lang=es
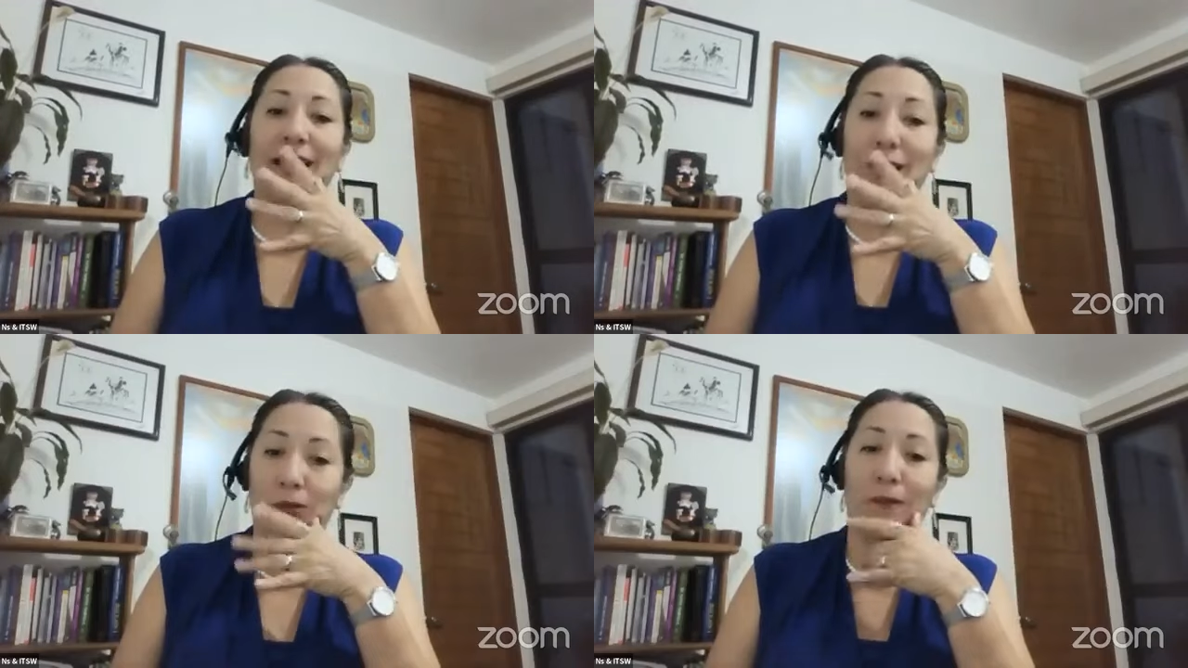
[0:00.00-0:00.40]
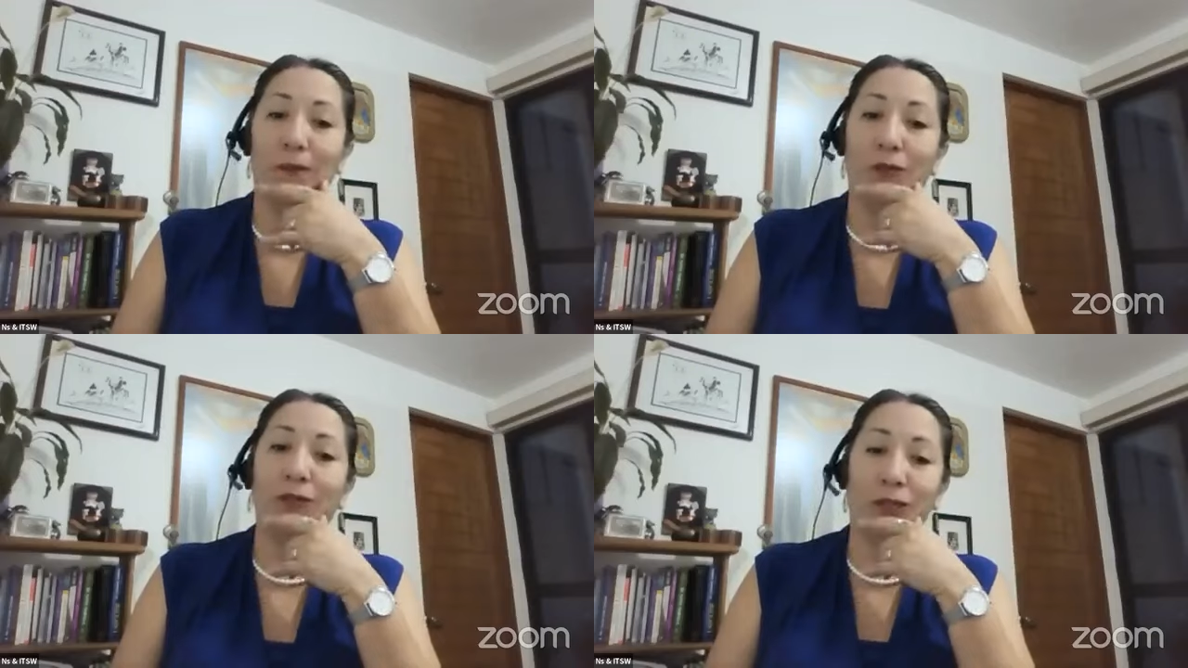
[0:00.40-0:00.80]
y
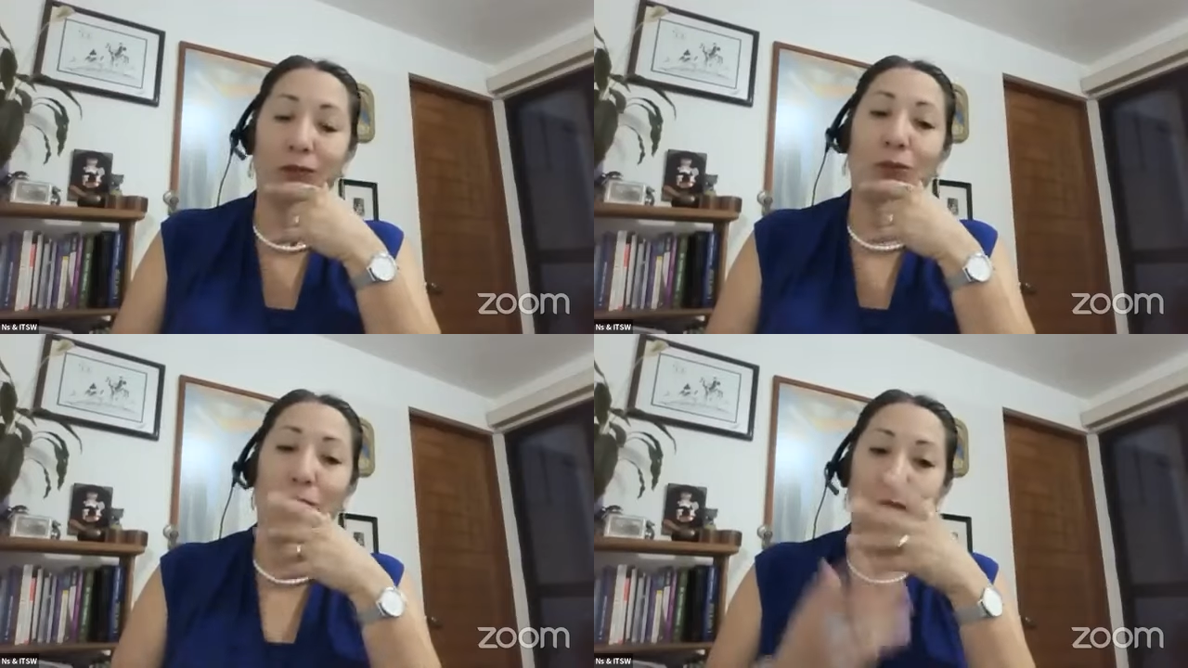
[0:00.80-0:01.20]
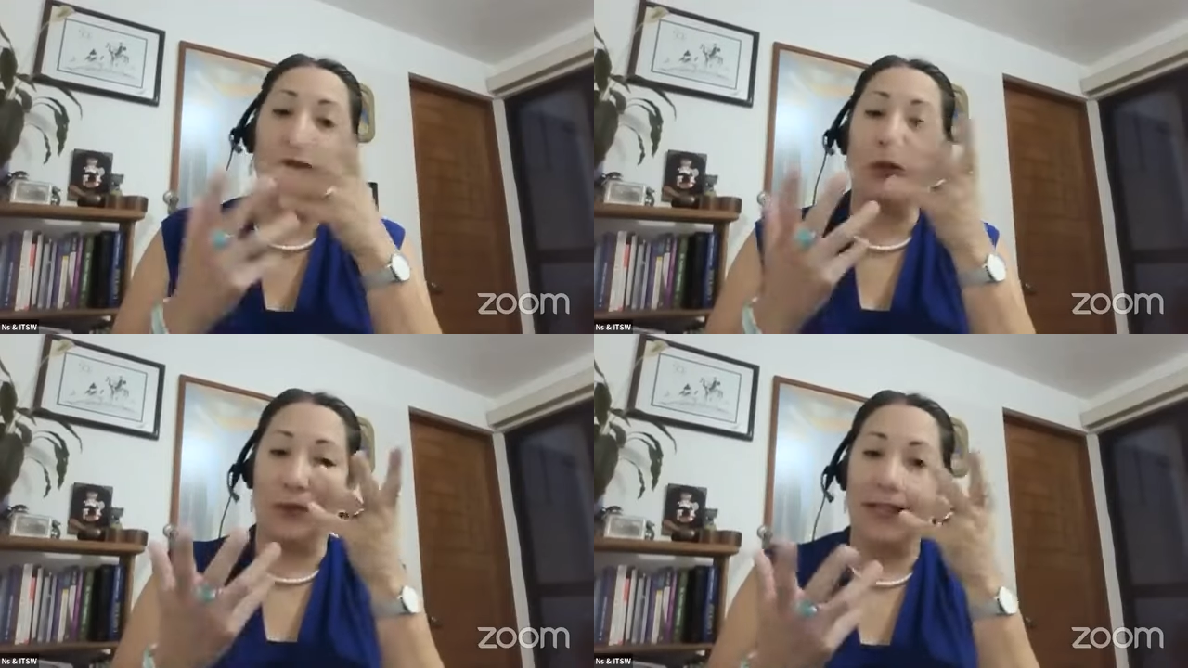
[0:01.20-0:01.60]
tuvimos nuestros
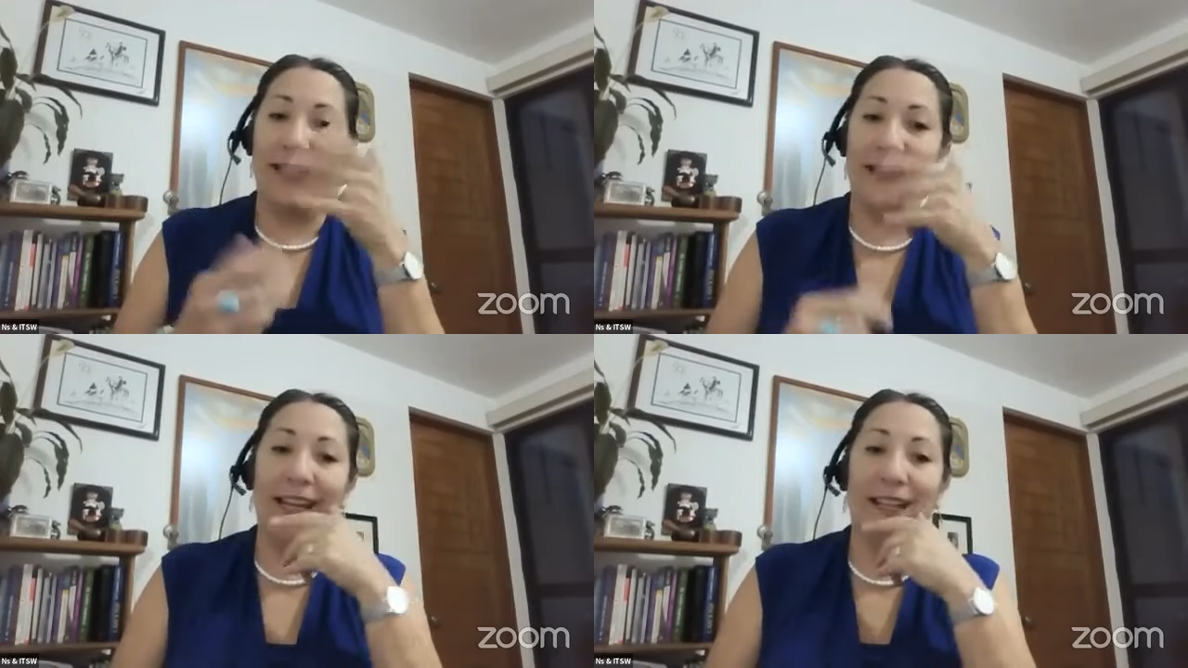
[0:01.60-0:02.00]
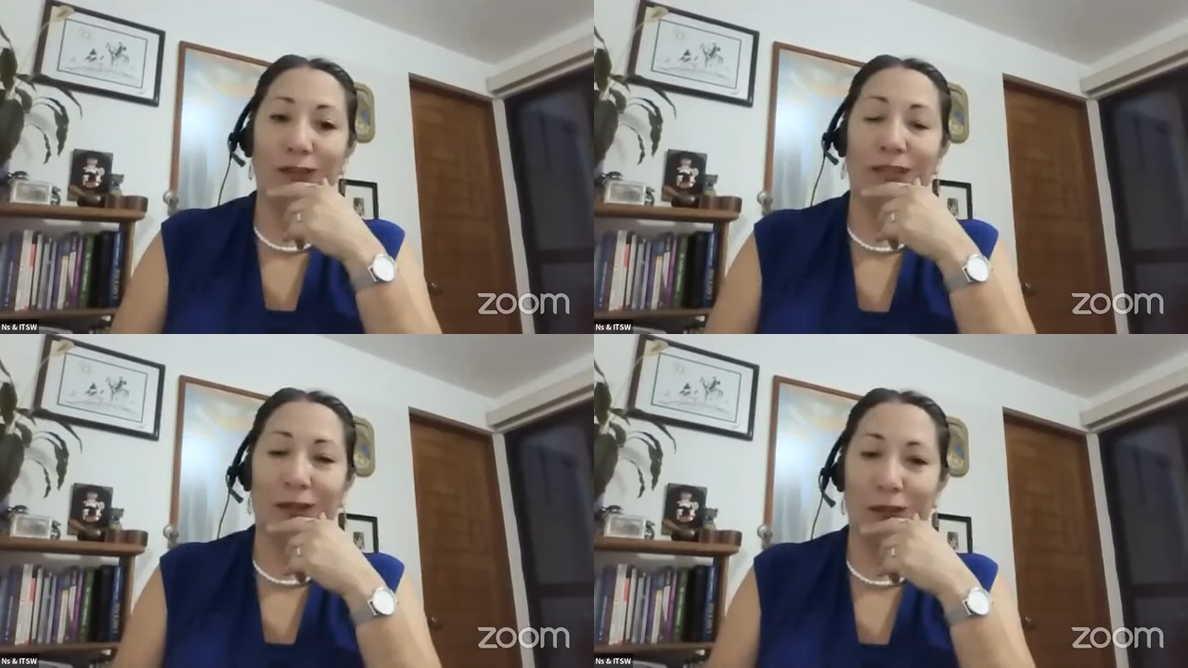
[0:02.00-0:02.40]
cursos sobre
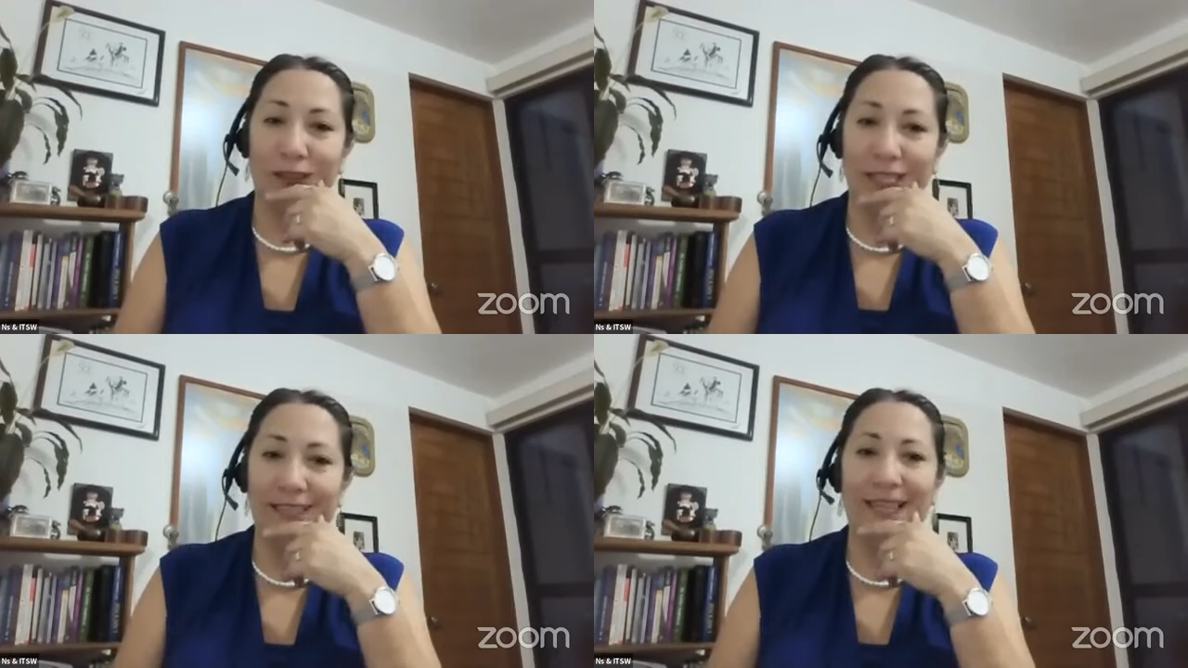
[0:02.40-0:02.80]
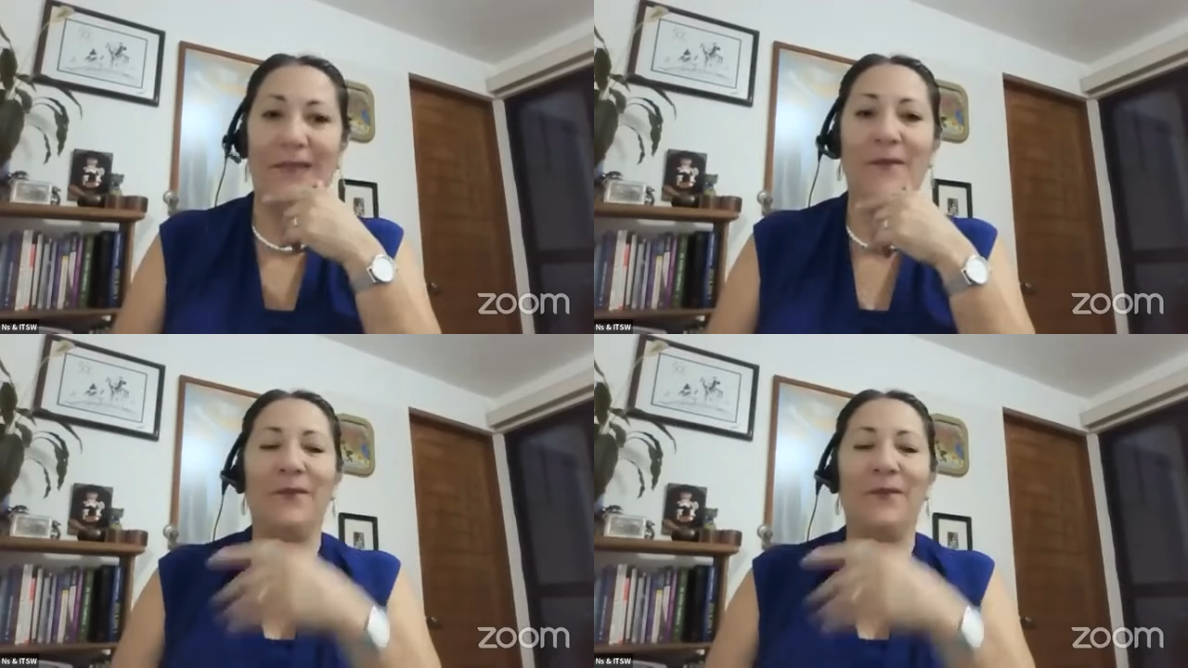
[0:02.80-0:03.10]
liderazgo de conciencia,